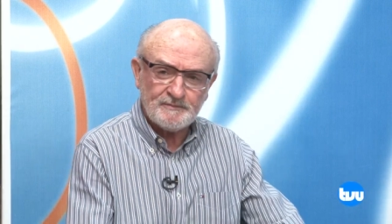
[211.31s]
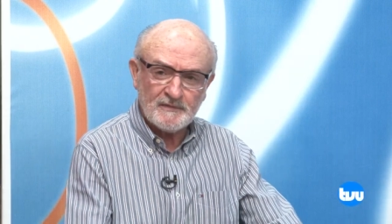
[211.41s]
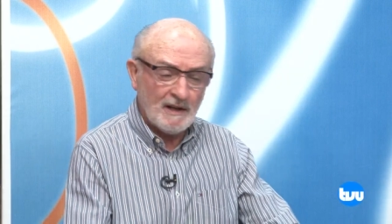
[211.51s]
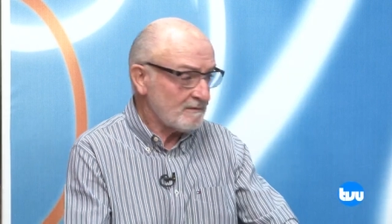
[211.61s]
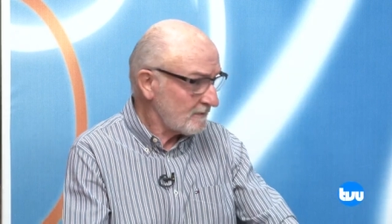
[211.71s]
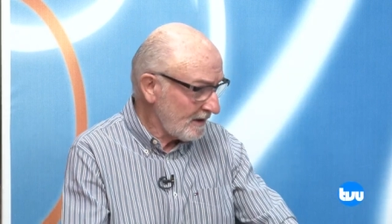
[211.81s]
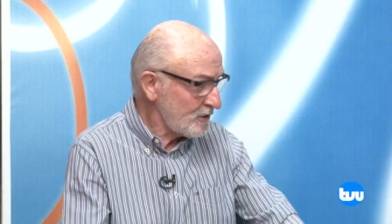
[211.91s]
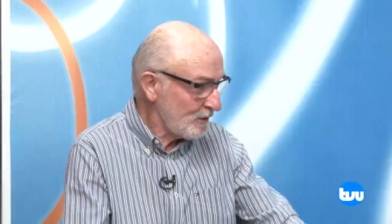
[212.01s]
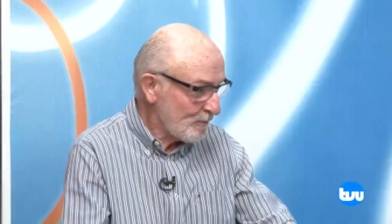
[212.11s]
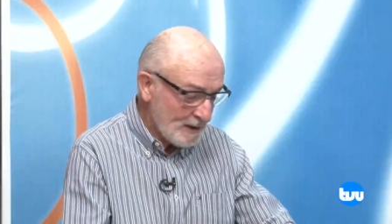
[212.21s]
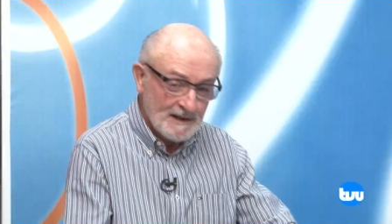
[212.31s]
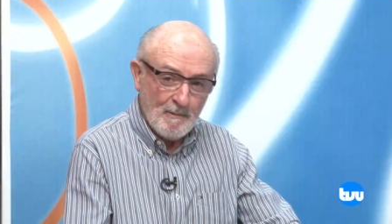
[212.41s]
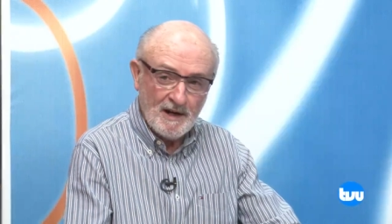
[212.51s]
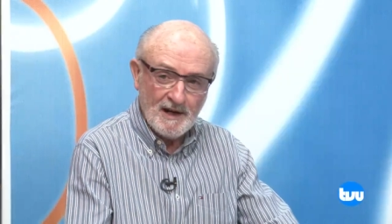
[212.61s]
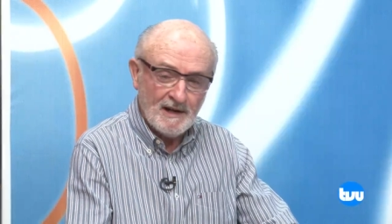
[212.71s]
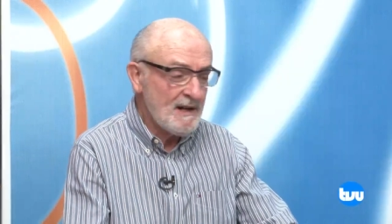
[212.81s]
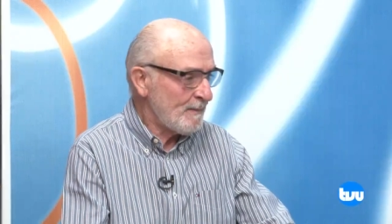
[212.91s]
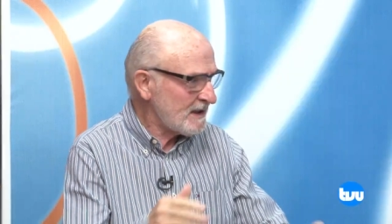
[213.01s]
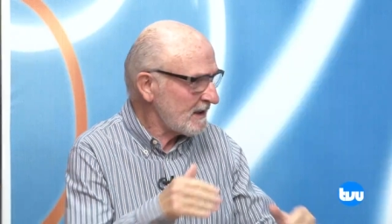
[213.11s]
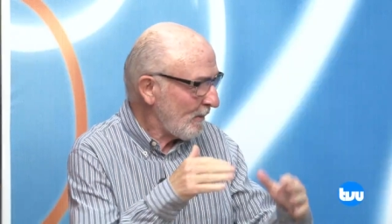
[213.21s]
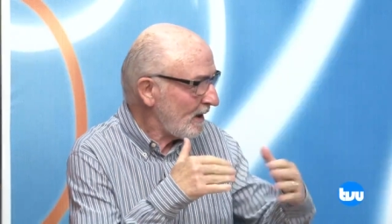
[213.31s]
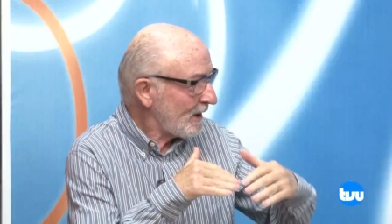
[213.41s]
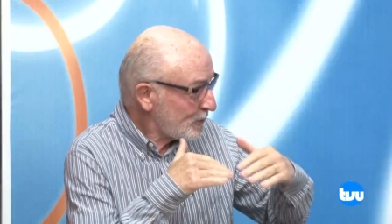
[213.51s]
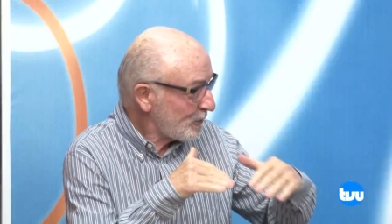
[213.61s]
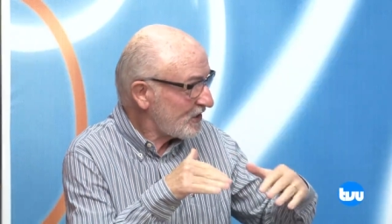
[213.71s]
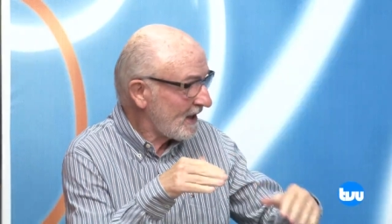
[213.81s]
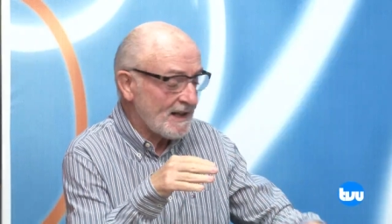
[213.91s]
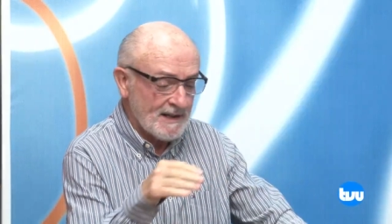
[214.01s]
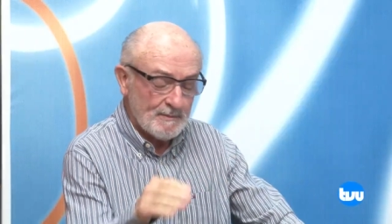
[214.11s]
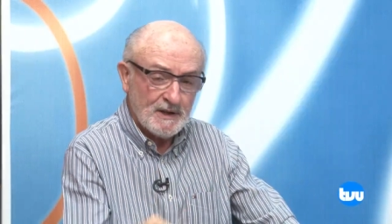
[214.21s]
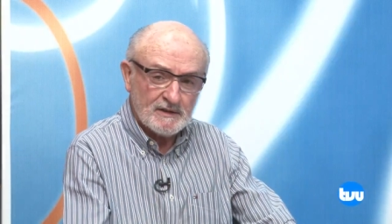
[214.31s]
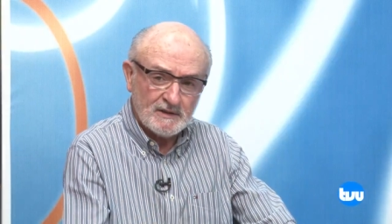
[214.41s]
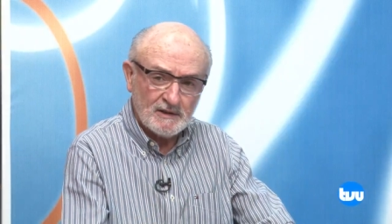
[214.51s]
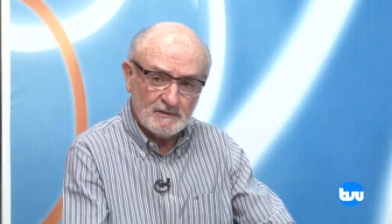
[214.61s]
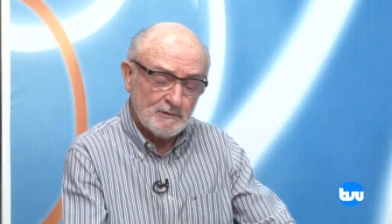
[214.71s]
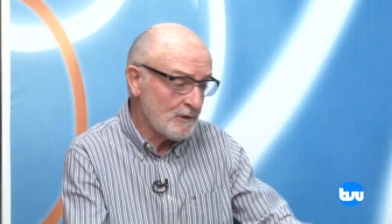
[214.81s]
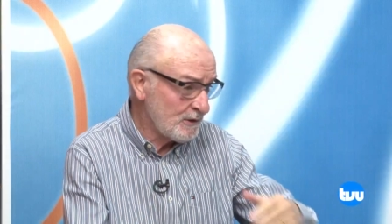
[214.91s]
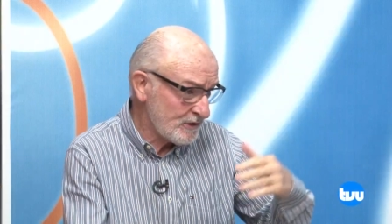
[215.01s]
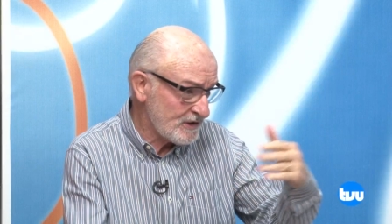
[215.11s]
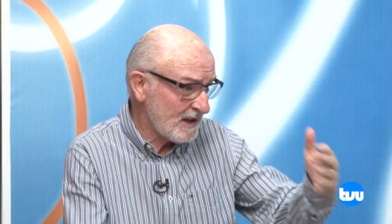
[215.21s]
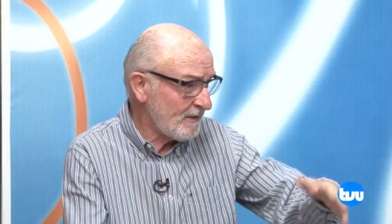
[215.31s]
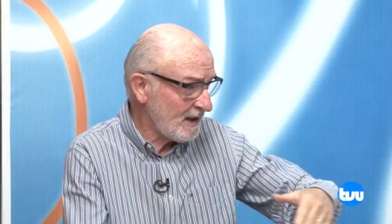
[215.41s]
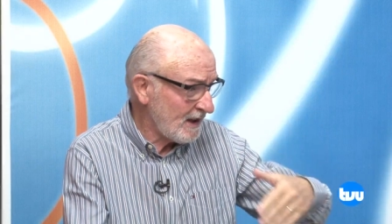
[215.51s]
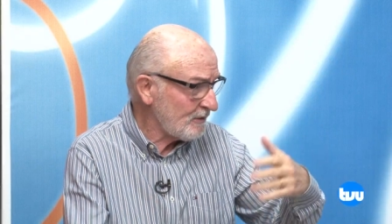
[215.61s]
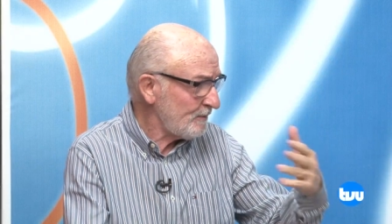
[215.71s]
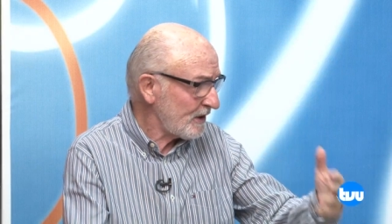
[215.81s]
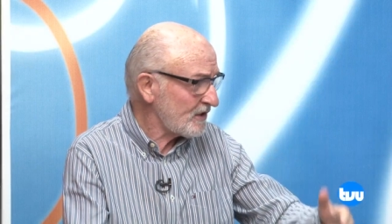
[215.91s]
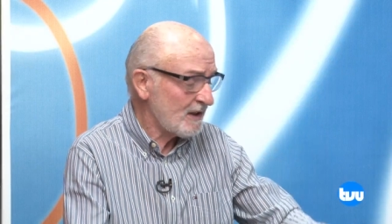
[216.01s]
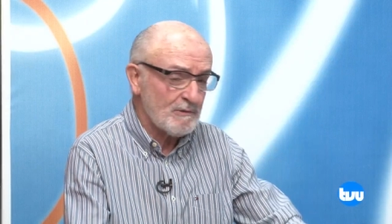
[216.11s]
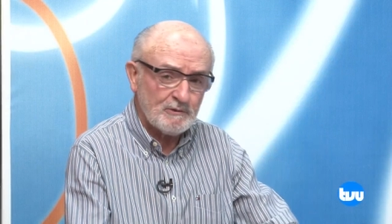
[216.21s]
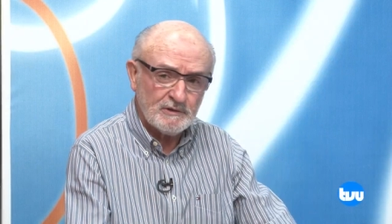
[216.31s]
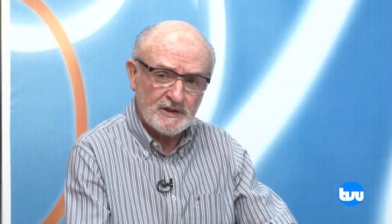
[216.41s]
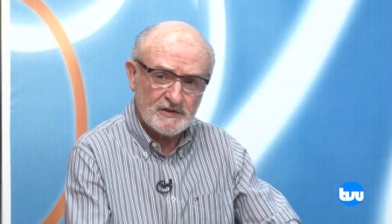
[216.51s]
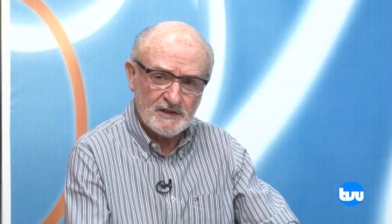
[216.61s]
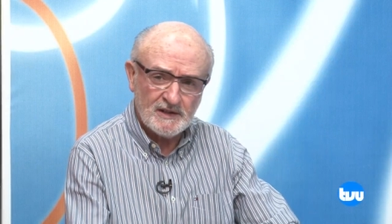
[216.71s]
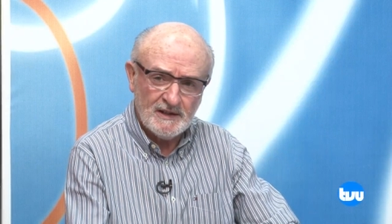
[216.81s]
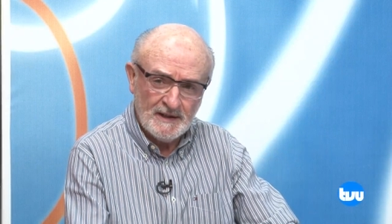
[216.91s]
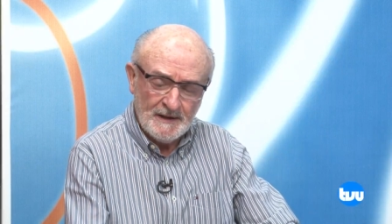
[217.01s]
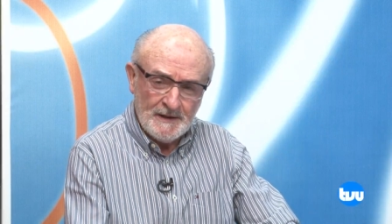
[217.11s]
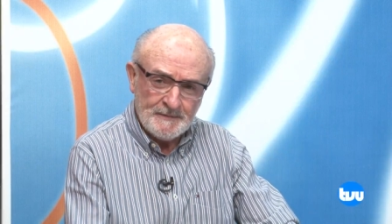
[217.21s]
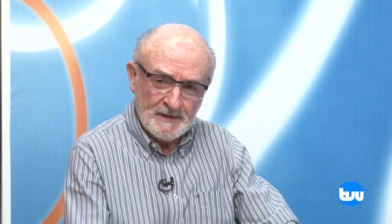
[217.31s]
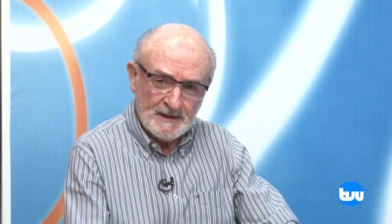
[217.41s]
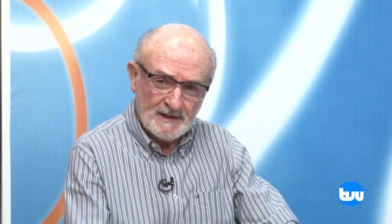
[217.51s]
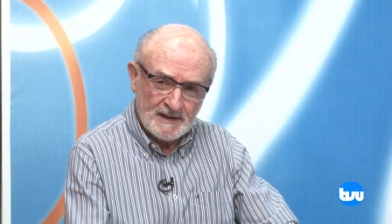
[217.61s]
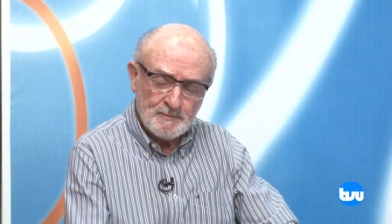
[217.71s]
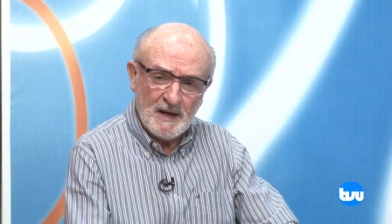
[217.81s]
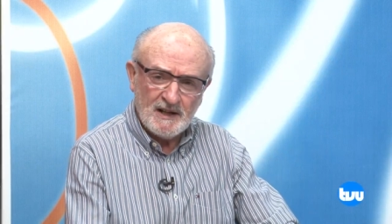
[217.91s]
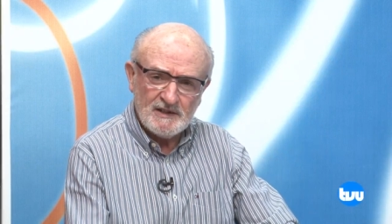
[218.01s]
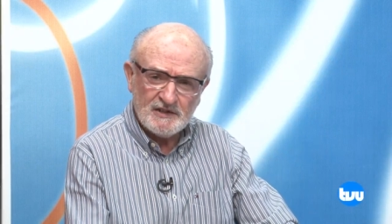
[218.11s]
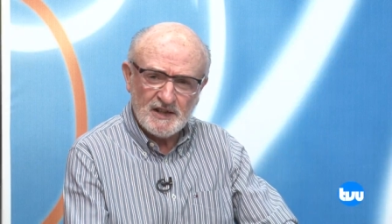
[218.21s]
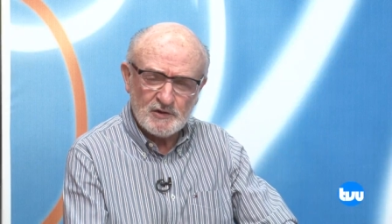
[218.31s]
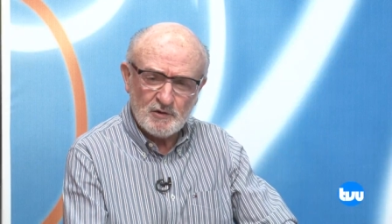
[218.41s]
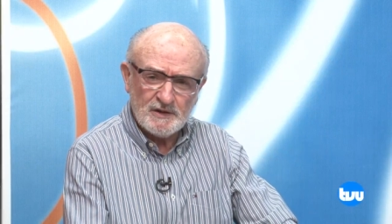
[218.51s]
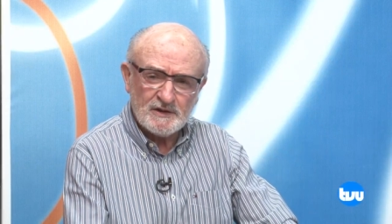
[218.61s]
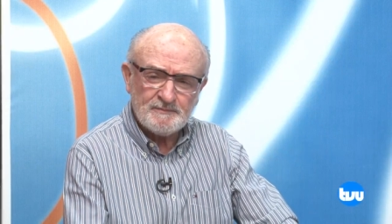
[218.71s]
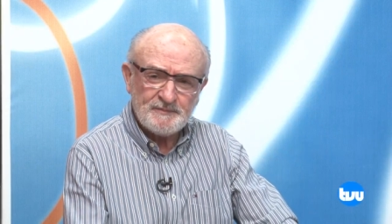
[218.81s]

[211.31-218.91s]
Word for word: É, um retiro para trabalhar, mas trabalhar sossegadamente. Então, enquanto eu estava lá, começaram a acontecer uh, as paralisações